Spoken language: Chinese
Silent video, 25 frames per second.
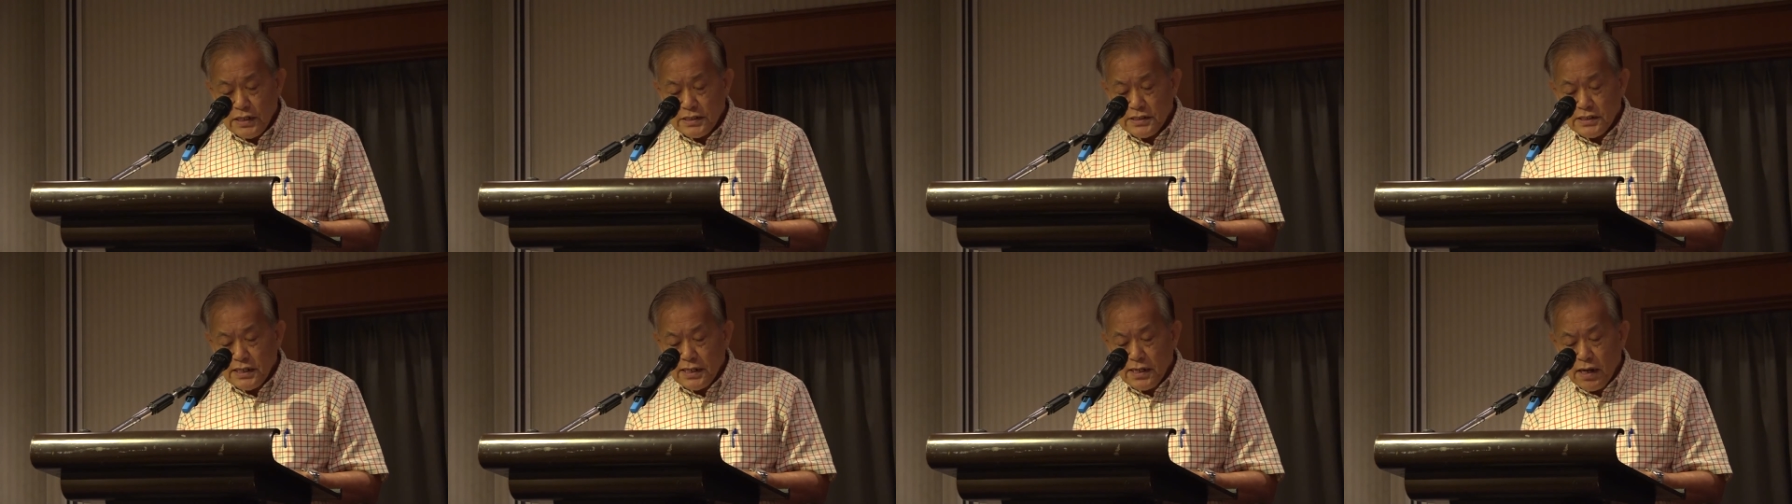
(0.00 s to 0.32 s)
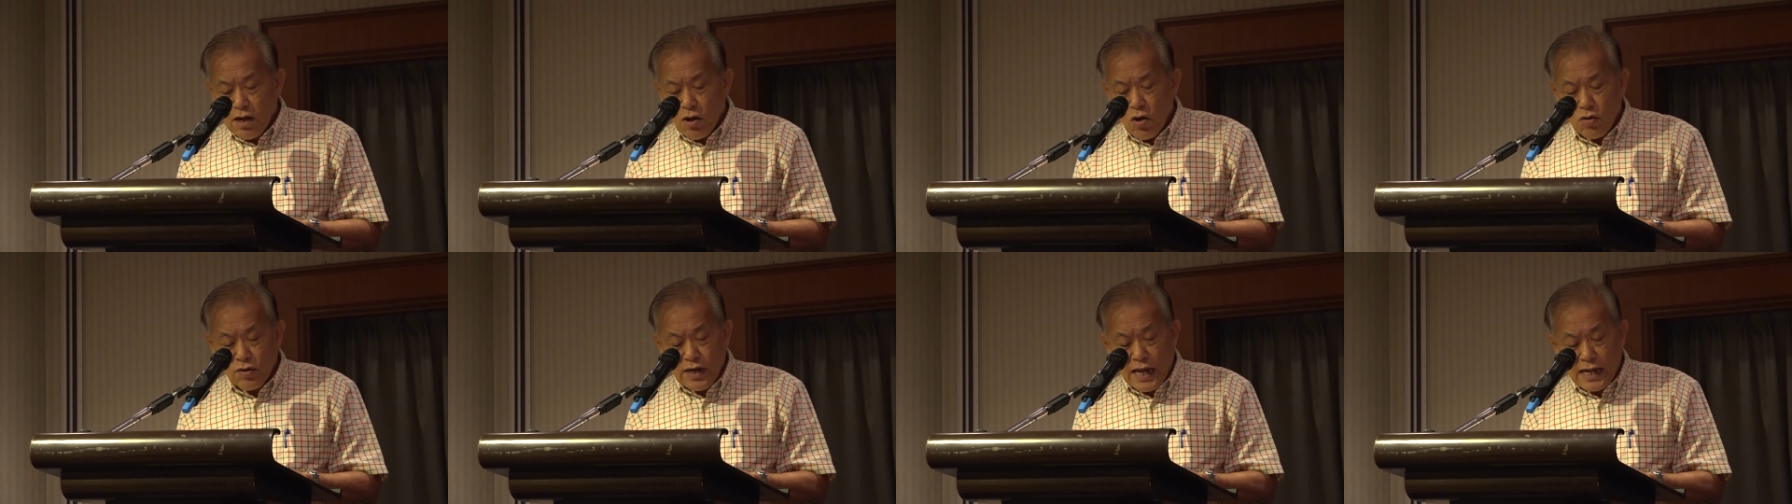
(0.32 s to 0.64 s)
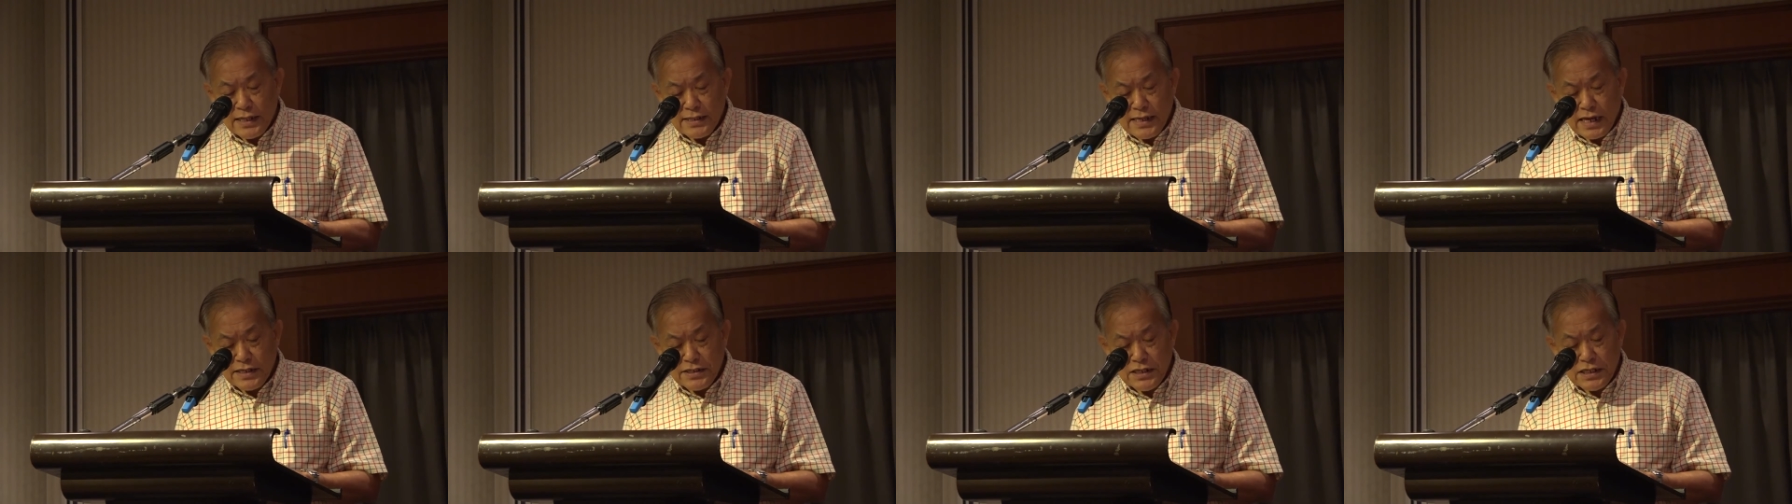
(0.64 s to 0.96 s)
这个后来
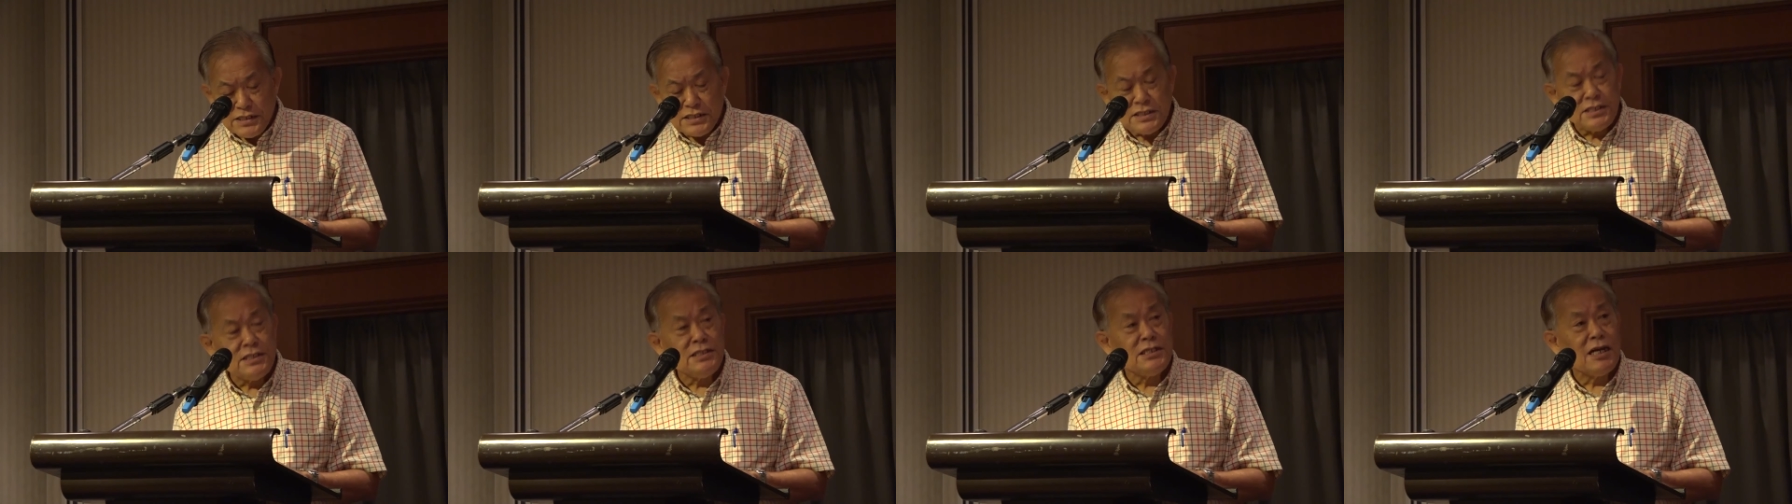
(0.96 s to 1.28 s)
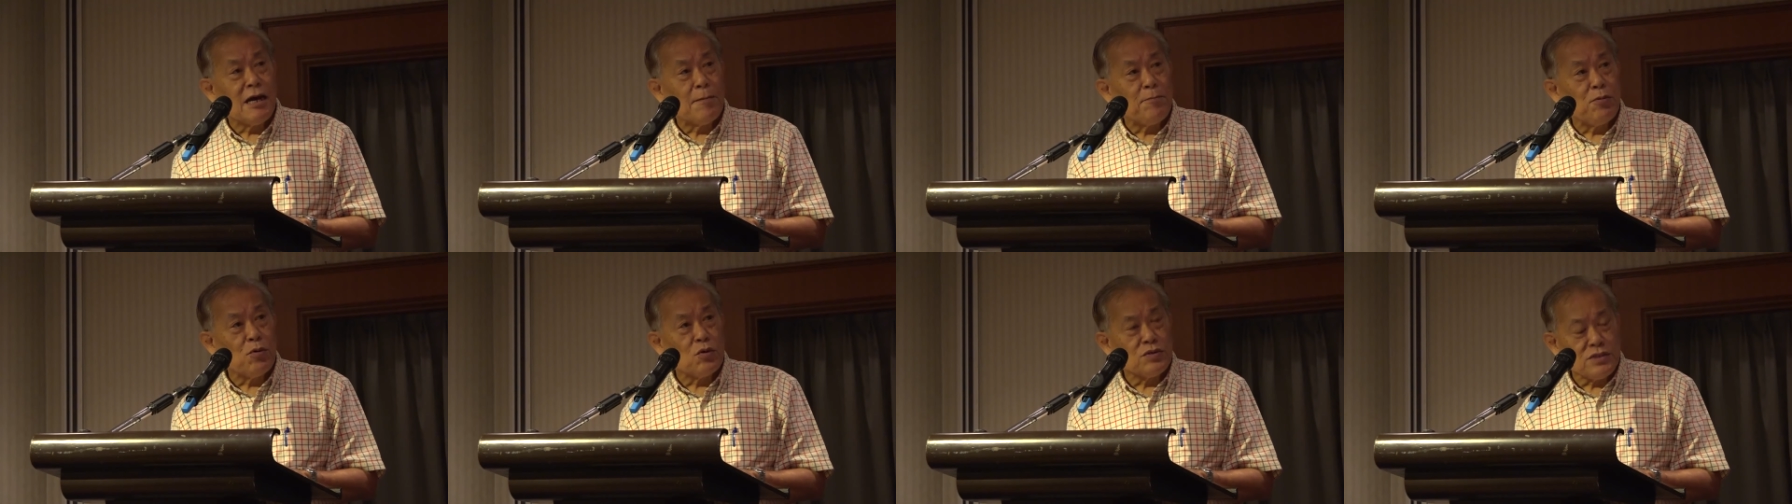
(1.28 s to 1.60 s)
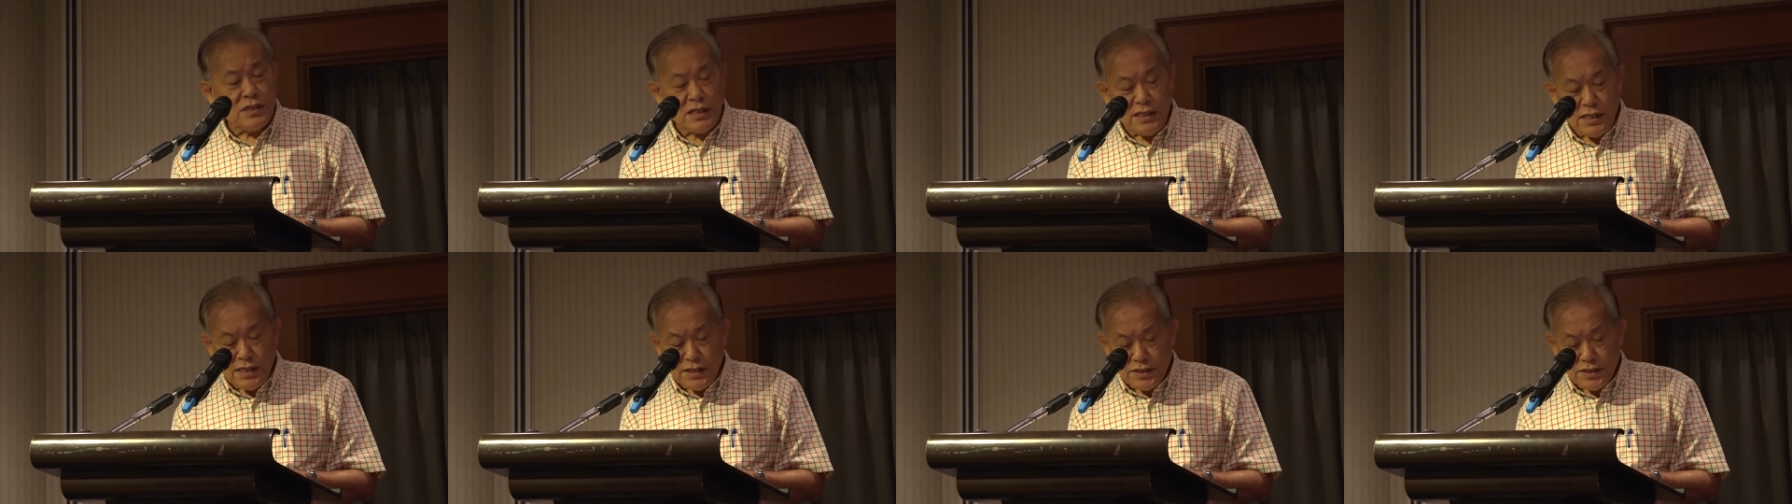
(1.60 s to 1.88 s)
担任新加坡第